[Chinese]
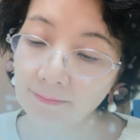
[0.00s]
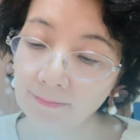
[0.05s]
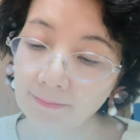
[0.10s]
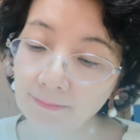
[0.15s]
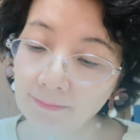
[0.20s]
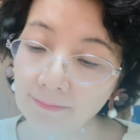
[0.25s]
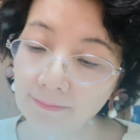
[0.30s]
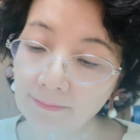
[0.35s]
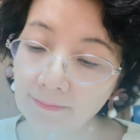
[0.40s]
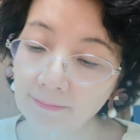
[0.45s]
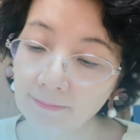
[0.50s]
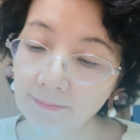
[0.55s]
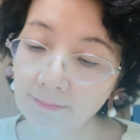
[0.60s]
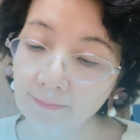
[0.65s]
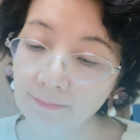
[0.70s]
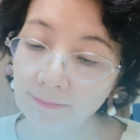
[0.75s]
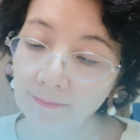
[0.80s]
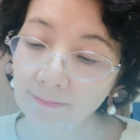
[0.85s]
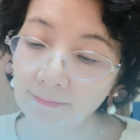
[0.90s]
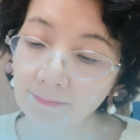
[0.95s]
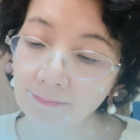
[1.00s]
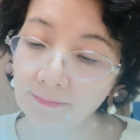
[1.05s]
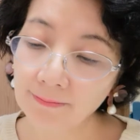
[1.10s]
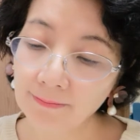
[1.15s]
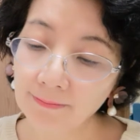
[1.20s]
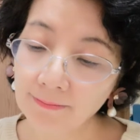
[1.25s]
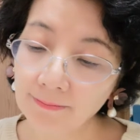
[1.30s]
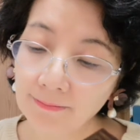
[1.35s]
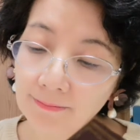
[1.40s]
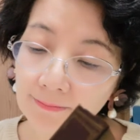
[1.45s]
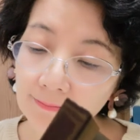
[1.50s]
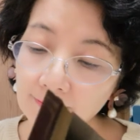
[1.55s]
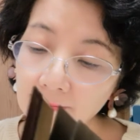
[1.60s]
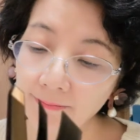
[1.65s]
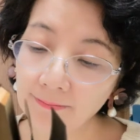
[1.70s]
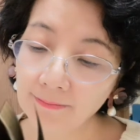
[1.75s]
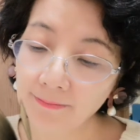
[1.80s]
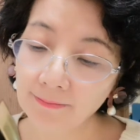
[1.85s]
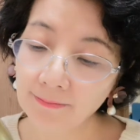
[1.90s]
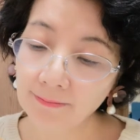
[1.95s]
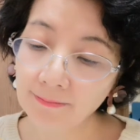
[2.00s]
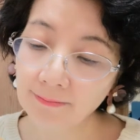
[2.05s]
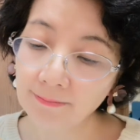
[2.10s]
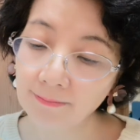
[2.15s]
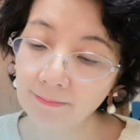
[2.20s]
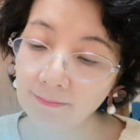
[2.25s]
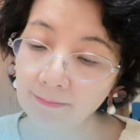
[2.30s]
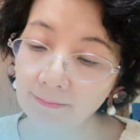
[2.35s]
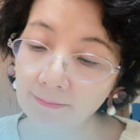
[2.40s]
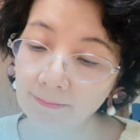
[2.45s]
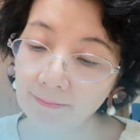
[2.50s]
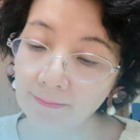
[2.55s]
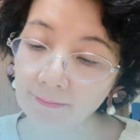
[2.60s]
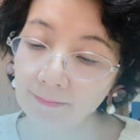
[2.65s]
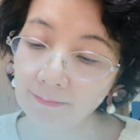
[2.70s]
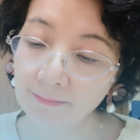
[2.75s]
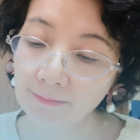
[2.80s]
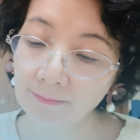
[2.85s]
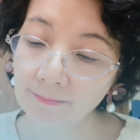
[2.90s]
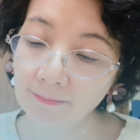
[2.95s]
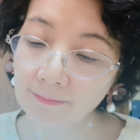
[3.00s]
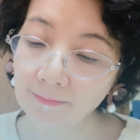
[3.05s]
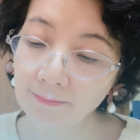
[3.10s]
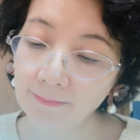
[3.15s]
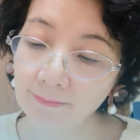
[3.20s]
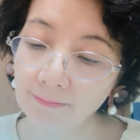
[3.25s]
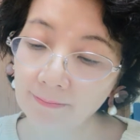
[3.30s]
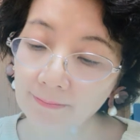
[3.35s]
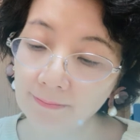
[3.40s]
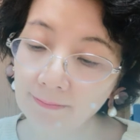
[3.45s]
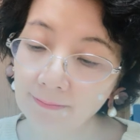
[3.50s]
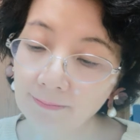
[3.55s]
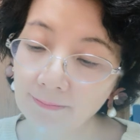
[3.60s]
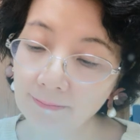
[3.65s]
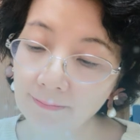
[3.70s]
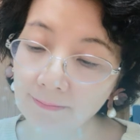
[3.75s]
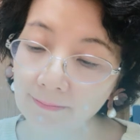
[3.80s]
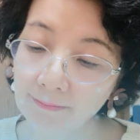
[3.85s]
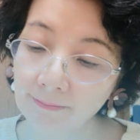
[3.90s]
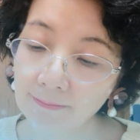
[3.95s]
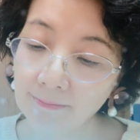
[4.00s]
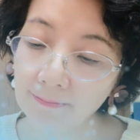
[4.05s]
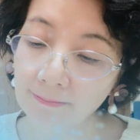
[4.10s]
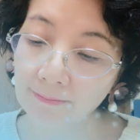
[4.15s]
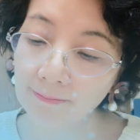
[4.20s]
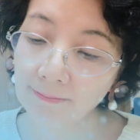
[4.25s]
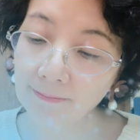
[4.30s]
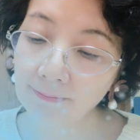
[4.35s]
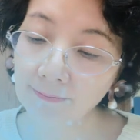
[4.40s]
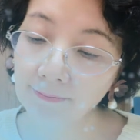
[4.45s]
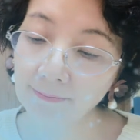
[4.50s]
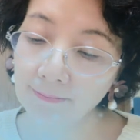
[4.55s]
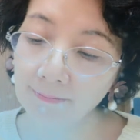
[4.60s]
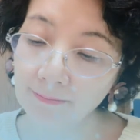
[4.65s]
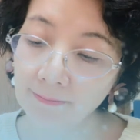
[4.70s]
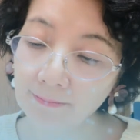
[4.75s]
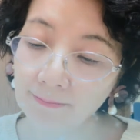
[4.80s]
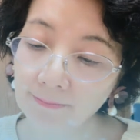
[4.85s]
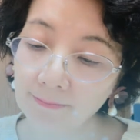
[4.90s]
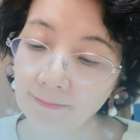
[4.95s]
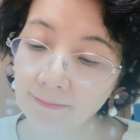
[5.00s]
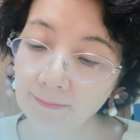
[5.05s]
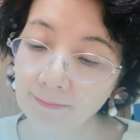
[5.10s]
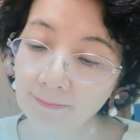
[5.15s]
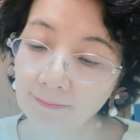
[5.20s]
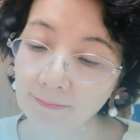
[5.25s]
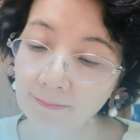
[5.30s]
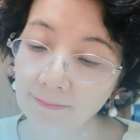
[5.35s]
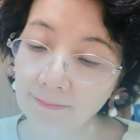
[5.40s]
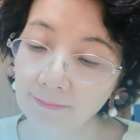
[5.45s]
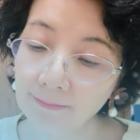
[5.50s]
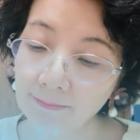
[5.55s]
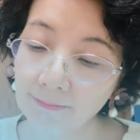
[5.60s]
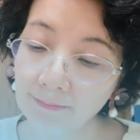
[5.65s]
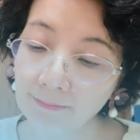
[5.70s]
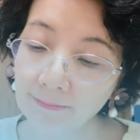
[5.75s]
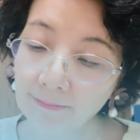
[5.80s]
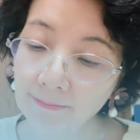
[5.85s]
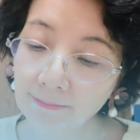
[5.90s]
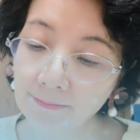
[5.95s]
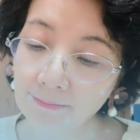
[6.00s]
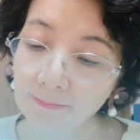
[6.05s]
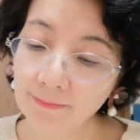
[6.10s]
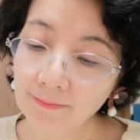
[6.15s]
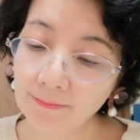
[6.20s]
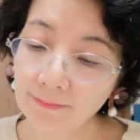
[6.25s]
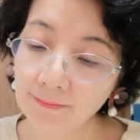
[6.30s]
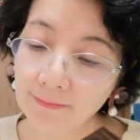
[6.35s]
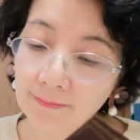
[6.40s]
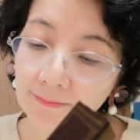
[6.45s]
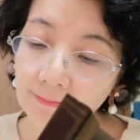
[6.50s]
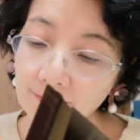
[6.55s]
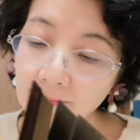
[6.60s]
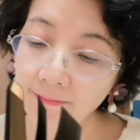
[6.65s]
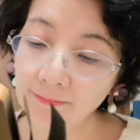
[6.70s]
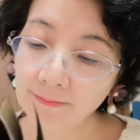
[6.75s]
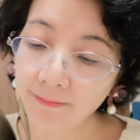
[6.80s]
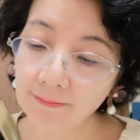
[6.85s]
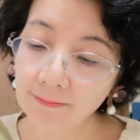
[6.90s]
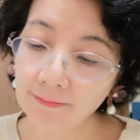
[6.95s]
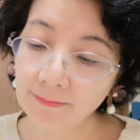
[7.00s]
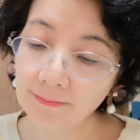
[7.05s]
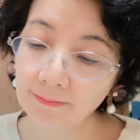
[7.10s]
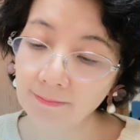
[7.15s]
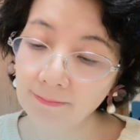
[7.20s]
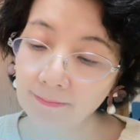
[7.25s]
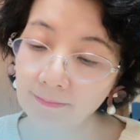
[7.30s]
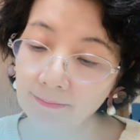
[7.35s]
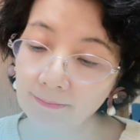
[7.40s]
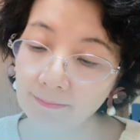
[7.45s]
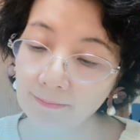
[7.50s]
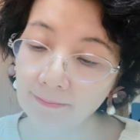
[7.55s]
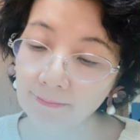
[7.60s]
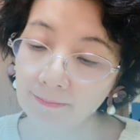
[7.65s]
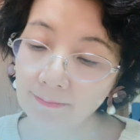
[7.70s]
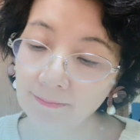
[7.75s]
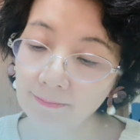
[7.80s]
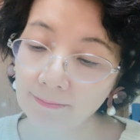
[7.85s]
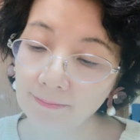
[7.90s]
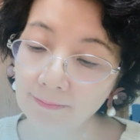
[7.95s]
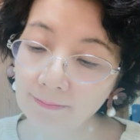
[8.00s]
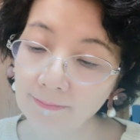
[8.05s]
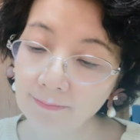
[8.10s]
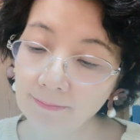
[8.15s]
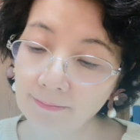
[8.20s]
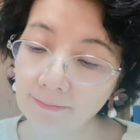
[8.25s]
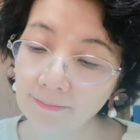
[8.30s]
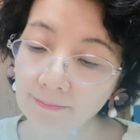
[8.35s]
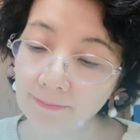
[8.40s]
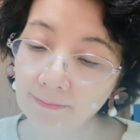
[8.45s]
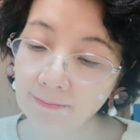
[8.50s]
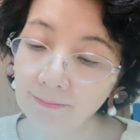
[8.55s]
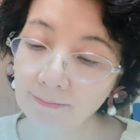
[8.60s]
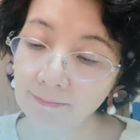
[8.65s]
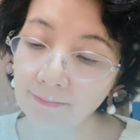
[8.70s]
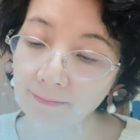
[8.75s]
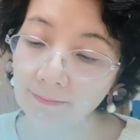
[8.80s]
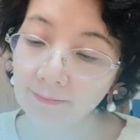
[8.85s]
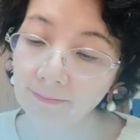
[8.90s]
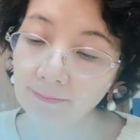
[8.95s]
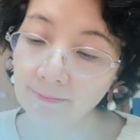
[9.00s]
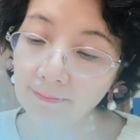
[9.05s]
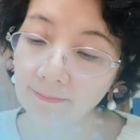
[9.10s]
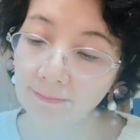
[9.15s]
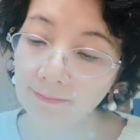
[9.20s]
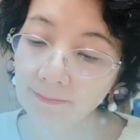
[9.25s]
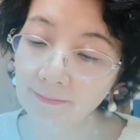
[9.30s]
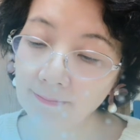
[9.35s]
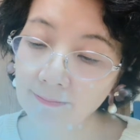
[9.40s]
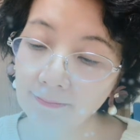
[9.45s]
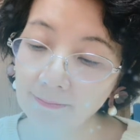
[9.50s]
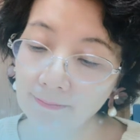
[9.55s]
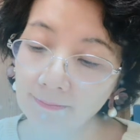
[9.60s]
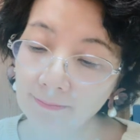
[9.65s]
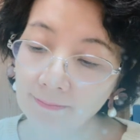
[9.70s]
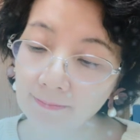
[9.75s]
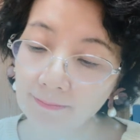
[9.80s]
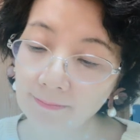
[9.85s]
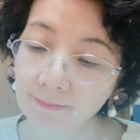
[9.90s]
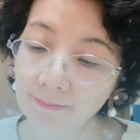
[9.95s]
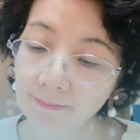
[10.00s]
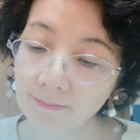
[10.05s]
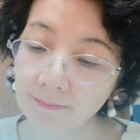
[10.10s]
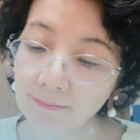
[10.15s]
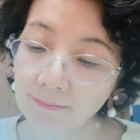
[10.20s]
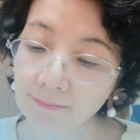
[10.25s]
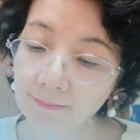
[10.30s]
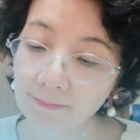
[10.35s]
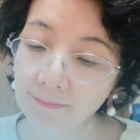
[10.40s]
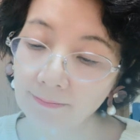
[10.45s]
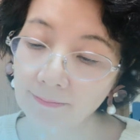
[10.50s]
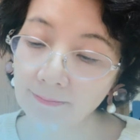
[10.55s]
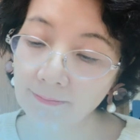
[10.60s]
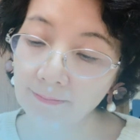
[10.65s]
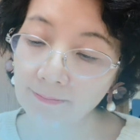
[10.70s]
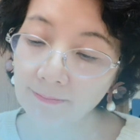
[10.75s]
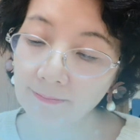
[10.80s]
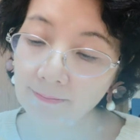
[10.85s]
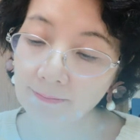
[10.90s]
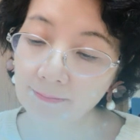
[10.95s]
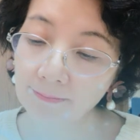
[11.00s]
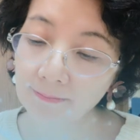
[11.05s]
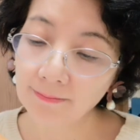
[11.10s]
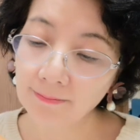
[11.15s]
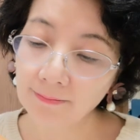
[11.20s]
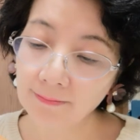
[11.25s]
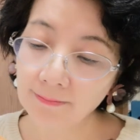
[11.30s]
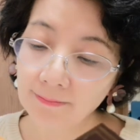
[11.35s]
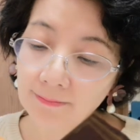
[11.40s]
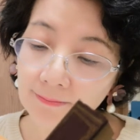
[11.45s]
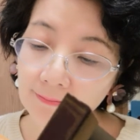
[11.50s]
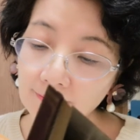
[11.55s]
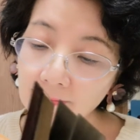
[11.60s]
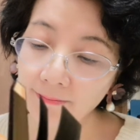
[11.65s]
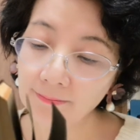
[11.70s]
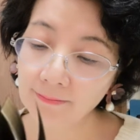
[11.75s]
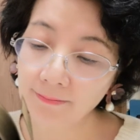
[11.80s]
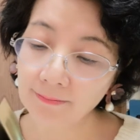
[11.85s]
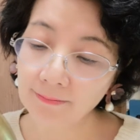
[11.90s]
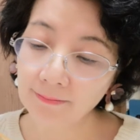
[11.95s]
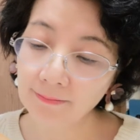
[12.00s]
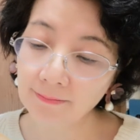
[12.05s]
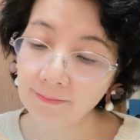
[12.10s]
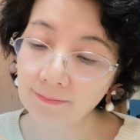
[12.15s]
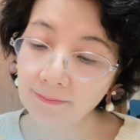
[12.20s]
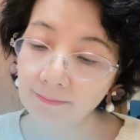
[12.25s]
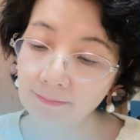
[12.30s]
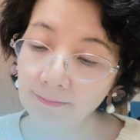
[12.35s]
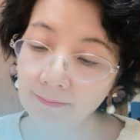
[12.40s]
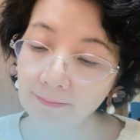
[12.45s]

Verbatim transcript: 他一定另有个地方去睡觉。他似乎不愿意回答，跟我要一根艺术，就是将要拿去给皇帝看。